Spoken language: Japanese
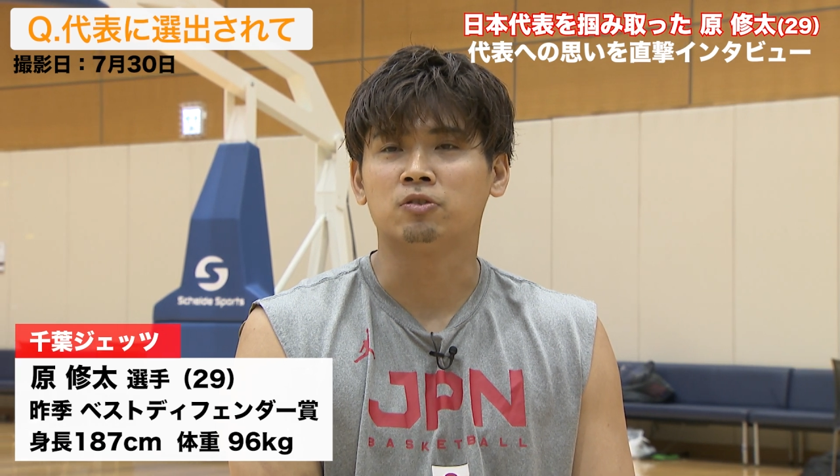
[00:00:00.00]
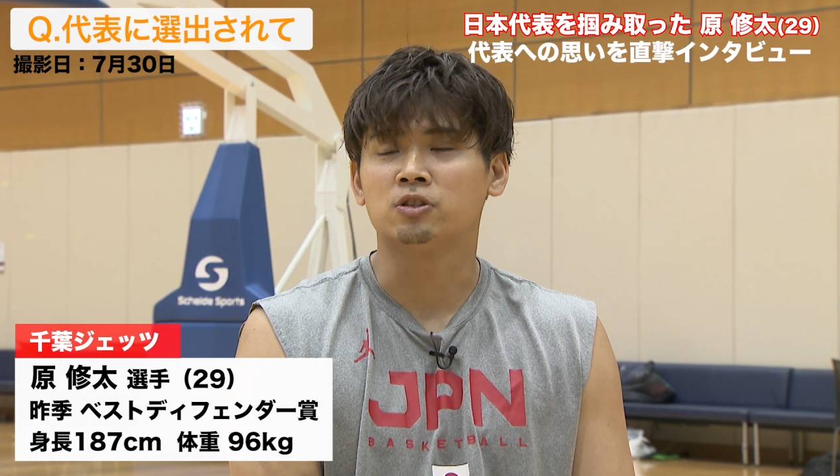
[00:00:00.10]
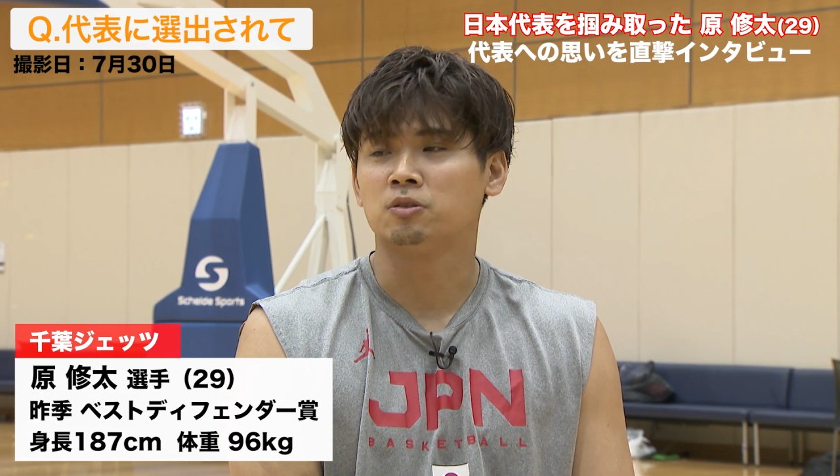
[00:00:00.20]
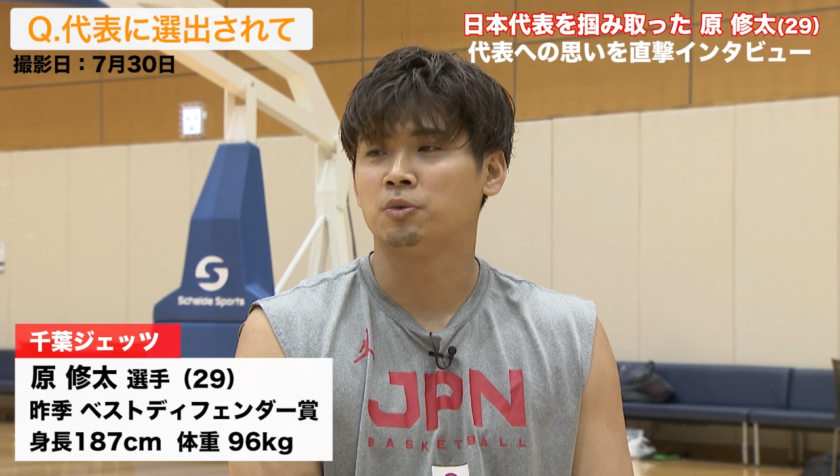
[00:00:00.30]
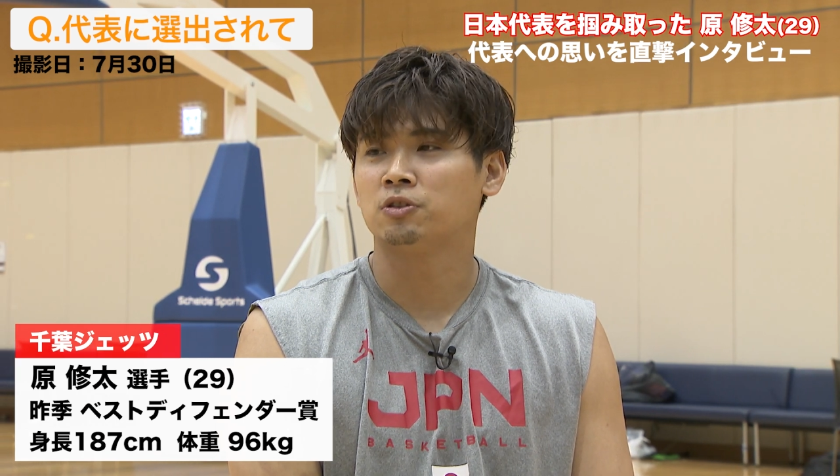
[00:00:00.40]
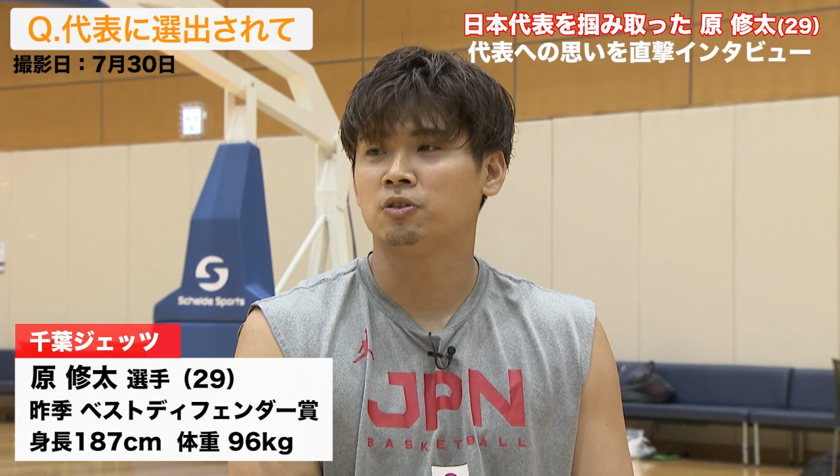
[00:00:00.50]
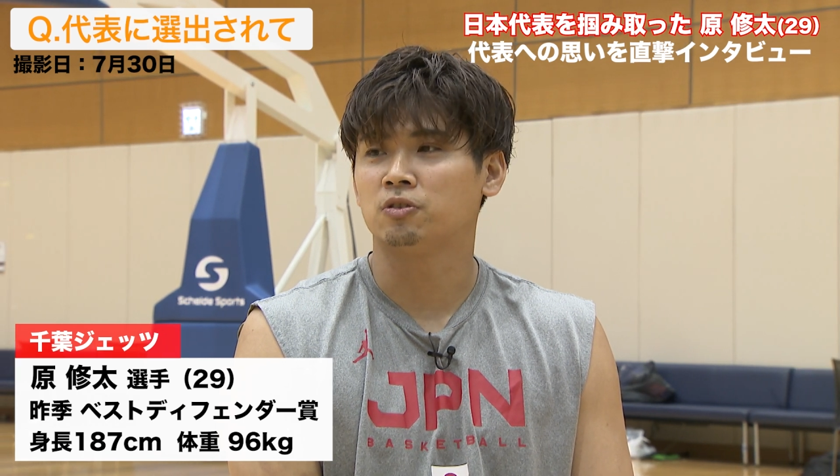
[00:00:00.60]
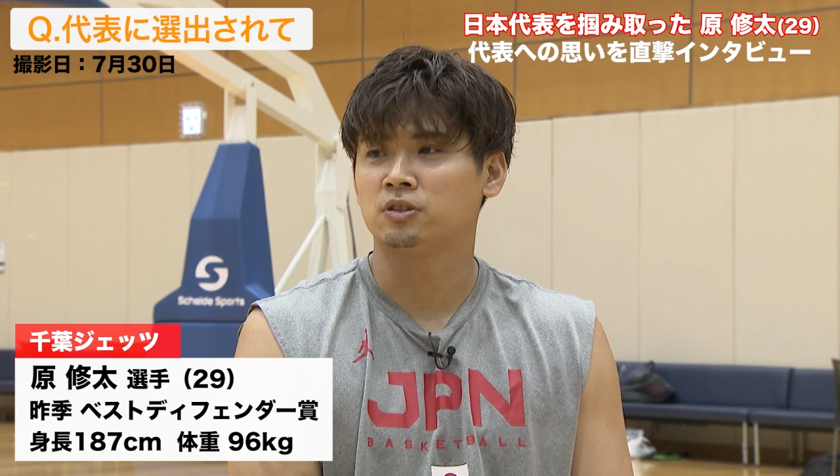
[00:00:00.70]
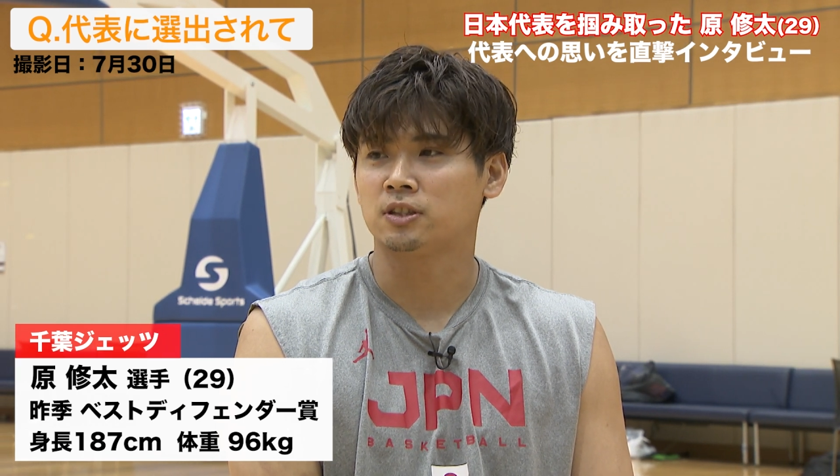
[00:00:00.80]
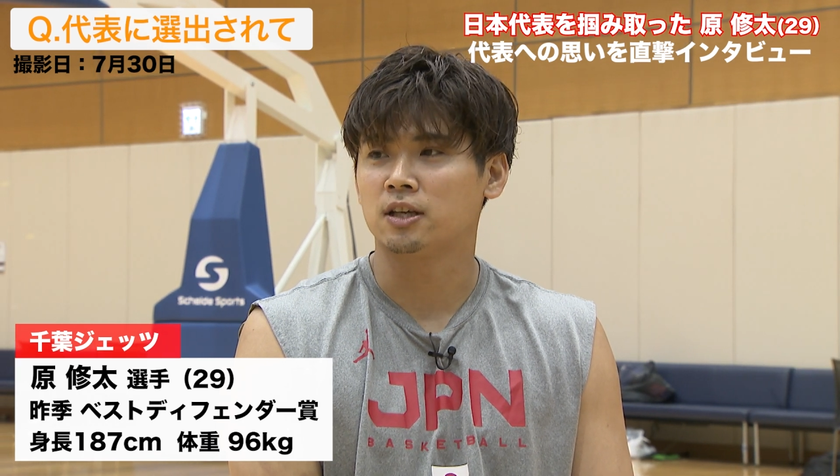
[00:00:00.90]
一つの目標
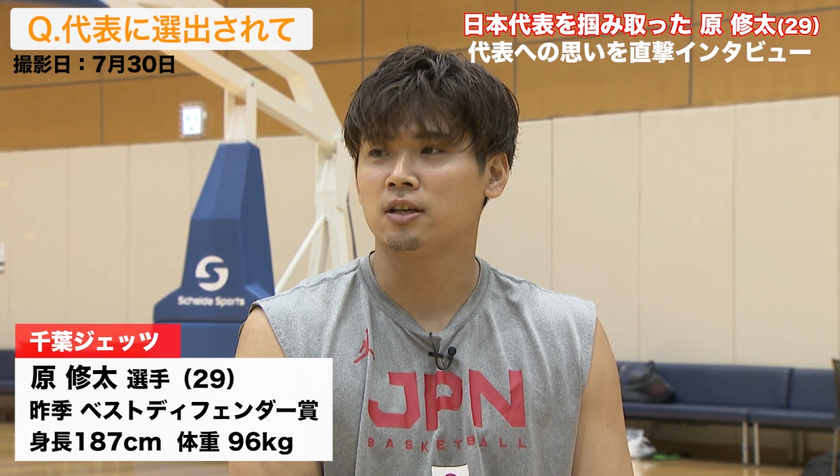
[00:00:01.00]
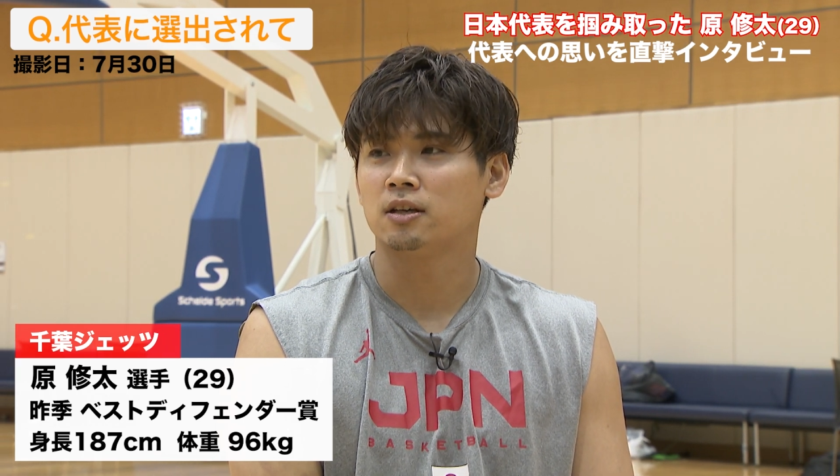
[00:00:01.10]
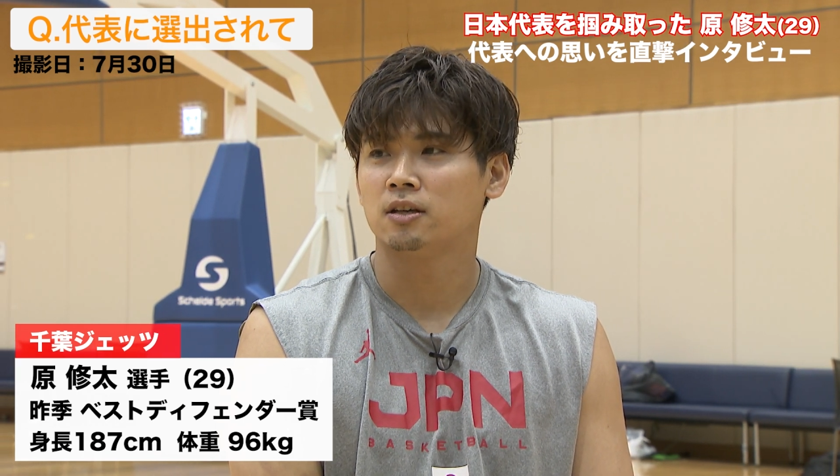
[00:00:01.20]
として